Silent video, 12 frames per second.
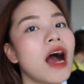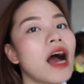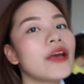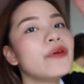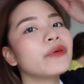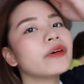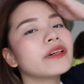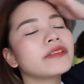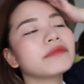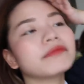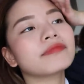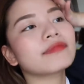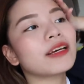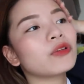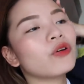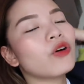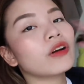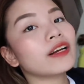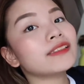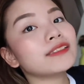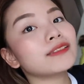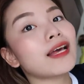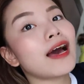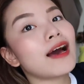Ayun, anong
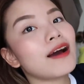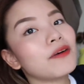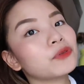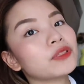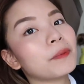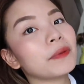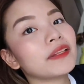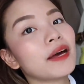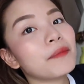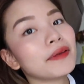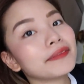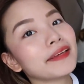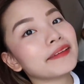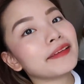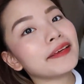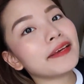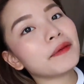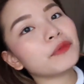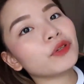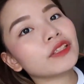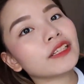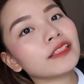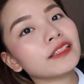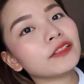oras na? Usapan namin, 10am yung
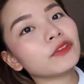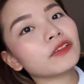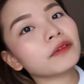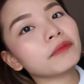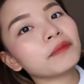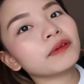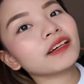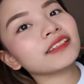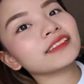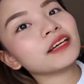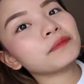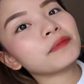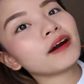isa dito, nagmamaganda